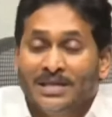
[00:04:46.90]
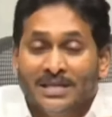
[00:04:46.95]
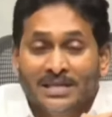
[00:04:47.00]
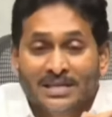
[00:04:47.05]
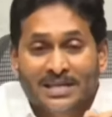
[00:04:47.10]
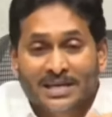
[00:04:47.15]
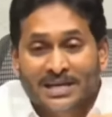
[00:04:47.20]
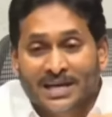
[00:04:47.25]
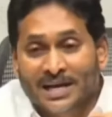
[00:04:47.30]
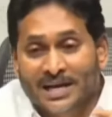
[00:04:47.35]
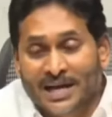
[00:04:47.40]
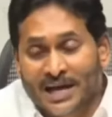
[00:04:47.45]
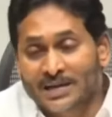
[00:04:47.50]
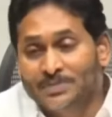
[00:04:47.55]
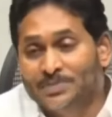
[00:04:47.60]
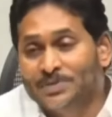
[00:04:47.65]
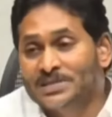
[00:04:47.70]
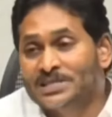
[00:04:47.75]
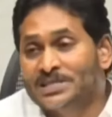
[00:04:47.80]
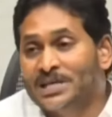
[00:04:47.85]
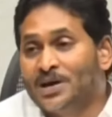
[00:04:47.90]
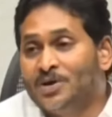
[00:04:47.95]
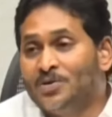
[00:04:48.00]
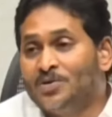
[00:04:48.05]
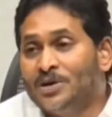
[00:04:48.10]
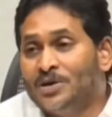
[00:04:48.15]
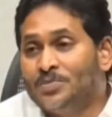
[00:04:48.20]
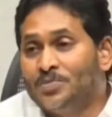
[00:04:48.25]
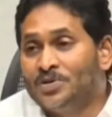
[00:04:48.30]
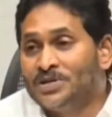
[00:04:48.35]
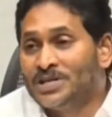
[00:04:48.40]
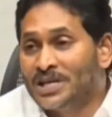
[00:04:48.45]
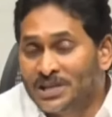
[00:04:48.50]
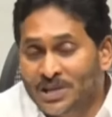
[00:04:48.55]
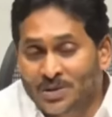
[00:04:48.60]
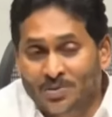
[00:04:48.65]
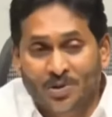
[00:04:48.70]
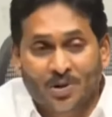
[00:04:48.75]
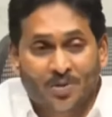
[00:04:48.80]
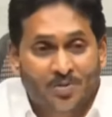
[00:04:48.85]
మరి ఇంతగా కనిపిస్తూ ఉన్నప్పుడు
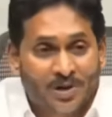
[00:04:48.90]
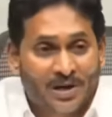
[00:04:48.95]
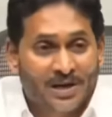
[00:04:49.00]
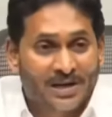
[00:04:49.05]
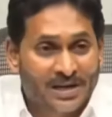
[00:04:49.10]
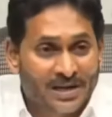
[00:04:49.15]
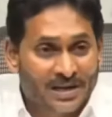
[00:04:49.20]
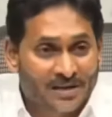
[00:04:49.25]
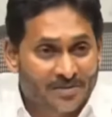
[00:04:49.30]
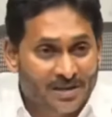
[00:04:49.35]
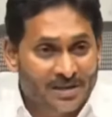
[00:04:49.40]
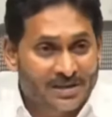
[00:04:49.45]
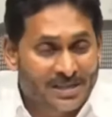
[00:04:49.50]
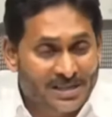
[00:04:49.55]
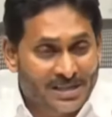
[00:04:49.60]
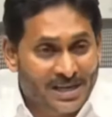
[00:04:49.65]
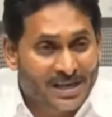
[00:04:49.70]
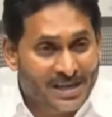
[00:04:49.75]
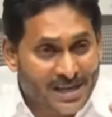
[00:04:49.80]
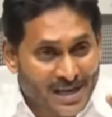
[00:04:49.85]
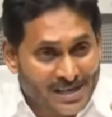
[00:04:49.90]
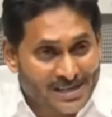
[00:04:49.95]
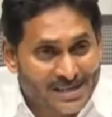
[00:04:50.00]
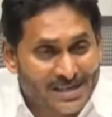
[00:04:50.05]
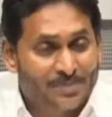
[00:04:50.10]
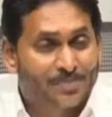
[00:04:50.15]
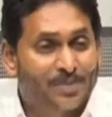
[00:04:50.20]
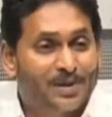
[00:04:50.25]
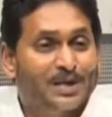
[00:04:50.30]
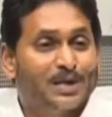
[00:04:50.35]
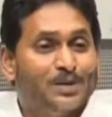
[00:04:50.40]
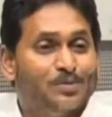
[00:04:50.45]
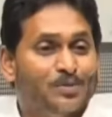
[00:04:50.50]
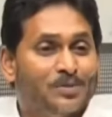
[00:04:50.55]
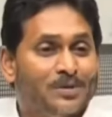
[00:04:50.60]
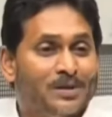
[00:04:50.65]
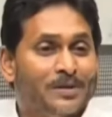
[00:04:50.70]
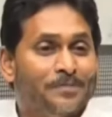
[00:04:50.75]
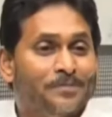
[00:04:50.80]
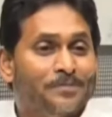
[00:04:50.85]
చంద్రబాబు నాయుడు అనే వ్యక్తి చేయాల్సిన పని
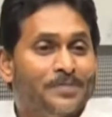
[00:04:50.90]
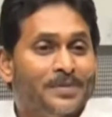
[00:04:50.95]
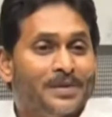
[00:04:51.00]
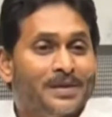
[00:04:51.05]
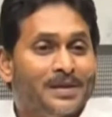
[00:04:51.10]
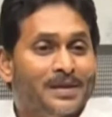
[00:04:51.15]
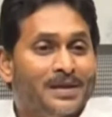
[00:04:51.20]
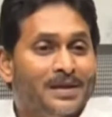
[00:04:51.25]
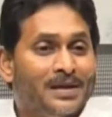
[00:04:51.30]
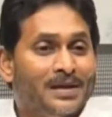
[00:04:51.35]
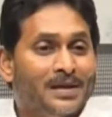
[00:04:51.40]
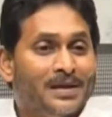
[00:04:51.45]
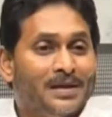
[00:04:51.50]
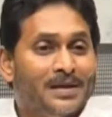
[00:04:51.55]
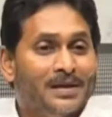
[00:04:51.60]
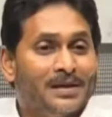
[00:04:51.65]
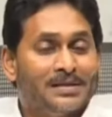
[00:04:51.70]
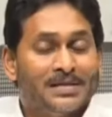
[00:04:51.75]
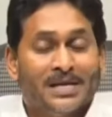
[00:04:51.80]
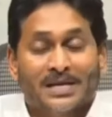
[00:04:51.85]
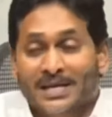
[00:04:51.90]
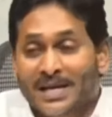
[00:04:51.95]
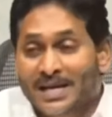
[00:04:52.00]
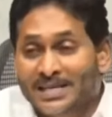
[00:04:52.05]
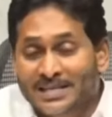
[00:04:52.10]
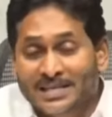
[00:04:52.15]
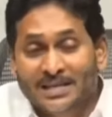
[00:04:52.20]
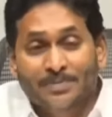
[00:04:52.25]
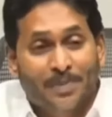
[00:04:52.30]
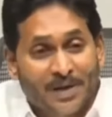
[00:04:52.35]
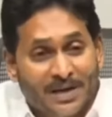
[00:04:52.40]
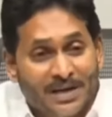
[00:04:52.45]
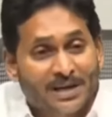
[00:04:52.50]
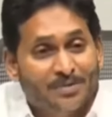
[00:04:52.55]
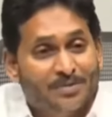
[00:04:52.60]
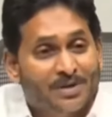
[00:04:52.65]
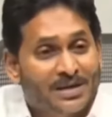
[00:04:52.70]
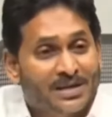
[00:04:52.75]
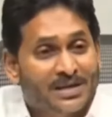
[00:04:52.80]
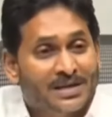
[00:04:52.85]
ఏముంది చేయాల్సిన పని
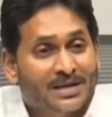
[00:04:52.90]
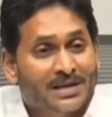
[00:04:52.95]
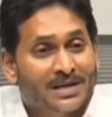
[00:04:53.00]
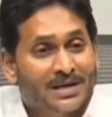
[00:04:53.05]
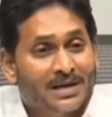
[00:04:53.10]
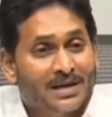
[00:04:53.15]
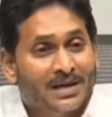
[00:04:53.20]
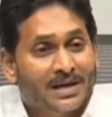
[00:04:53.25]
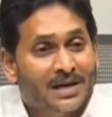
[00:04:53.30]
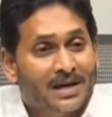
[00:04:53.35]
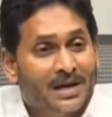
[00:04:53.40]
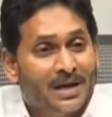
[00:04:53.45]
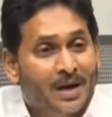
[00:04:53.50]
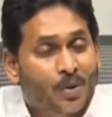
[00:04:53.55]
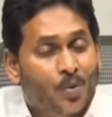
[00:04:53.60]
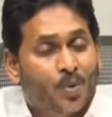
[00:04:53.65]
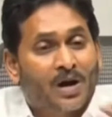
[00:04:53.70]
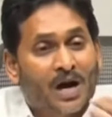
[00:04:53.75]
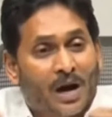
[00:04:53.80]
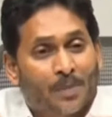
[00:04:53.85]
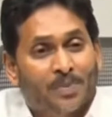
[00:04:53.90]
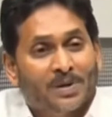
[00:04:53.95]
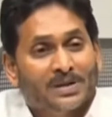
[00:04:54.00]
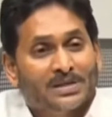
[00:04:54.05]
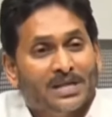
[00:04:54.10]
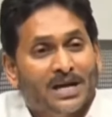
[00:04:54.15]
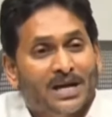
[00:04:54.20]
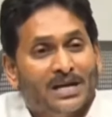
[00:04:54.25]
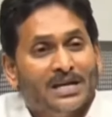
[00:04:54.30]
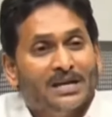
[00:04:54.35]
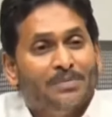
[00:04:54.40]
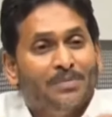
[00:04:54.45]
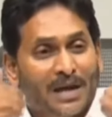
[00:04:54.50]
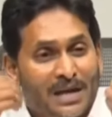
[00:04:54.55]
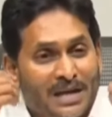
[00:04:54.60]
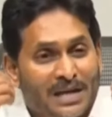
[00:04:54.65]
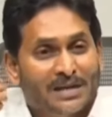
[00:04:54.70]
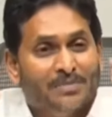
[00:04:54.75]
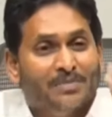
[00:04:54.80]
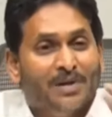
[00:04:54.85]
ఏమిటి ఒక అబద్ధాన్ని
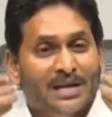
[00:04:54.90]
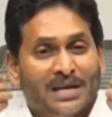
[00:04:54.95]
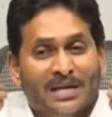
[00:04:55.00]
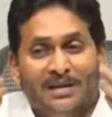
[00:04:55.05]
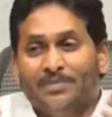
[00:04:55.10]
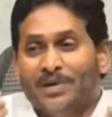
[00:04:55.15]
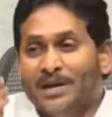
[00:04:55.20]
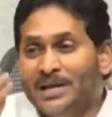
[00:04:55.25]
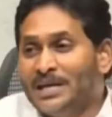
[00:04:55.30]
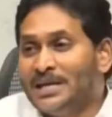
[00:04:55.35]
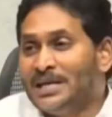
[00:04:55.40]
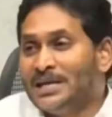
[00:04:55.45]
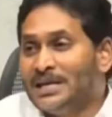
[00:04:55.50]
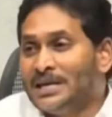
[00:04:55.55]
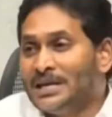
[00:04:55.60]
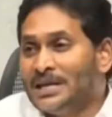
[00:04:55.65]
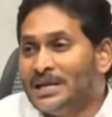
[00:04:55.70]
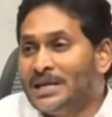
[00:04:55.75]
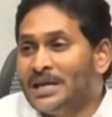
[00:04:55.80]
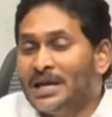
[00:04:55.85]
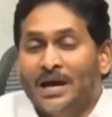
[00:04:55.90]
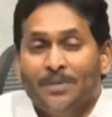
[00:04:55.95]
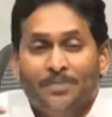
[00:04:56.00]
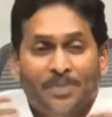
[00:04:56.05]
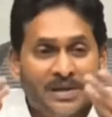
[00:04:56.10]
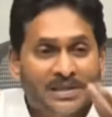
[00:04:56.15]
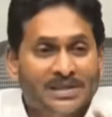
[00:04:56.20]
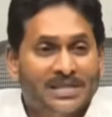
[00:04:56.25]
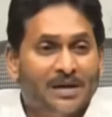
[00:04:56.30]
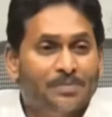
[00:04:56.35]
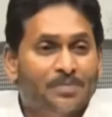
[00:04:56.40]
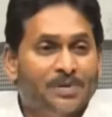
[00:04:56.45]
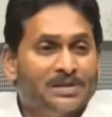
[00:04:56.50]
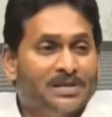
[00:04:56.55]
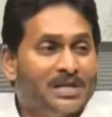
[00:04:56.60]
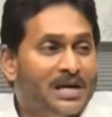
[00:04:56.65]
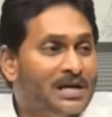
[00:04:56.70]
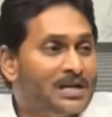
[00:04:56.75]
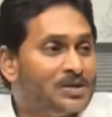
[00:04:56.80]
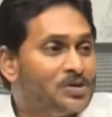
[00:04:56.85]
మళ్ళీ మళ్ళీ మళ్ళీ ఇంకా పెద్ద
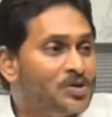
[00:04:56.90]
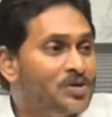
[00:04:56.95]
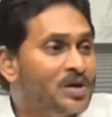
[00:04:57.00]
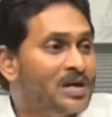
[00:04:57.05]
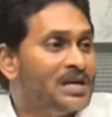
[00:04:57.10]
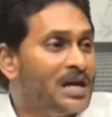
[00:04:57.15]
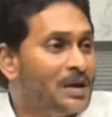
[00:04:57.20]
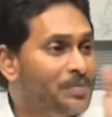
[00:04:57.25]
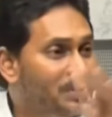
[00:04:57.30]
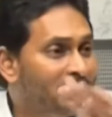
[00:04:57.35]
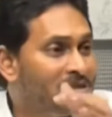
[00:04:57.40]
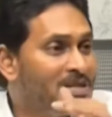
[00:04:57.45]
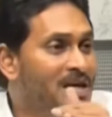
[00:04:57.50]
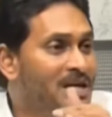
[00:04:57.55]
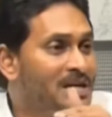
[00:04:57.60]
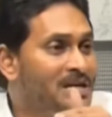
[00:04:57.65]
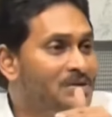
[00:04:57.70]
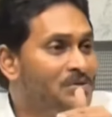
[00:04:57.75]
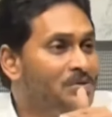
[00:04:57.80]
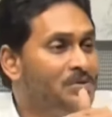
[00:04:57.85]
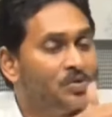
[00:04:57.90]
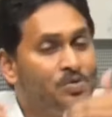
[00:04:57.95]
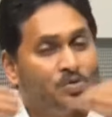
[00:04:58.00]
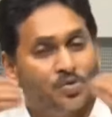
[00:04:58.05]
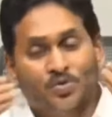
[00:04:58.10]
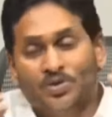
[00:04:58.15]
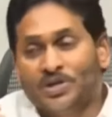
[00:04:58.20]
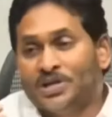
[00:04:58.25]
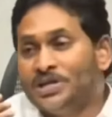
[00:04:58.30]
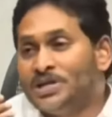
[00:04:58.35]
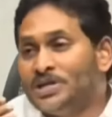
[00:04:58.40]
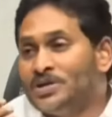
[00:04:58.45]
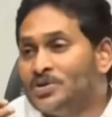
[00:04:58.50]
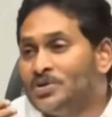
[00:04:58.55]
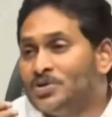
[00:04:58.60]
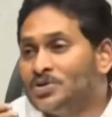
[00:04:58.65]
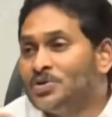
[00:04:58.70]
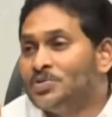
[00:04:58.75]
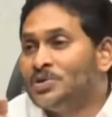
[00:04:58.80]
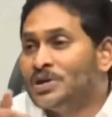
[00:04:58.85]
అబద్ధాలతో దాన్ని అబద్ధాన్ని రుజువు చేయడం
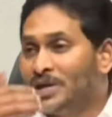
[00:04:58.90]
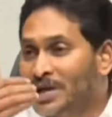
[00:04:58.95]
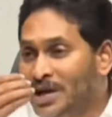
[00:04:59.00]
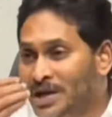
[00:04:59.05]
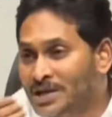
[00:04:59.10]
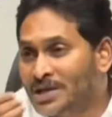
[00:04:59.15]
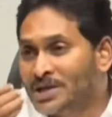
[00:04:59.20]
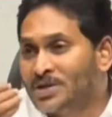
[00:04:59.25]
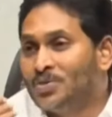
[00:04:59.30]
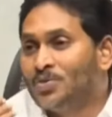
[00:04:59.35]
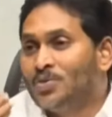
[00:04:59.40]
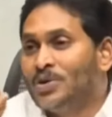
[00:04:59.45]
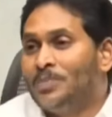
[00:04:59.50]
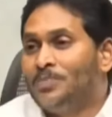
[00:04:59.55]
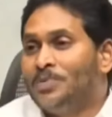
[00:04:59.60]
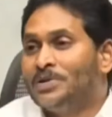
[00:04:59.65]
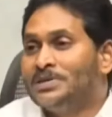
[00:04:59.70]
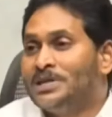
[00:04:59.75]
కోసం ఇంకా ఎక్కువ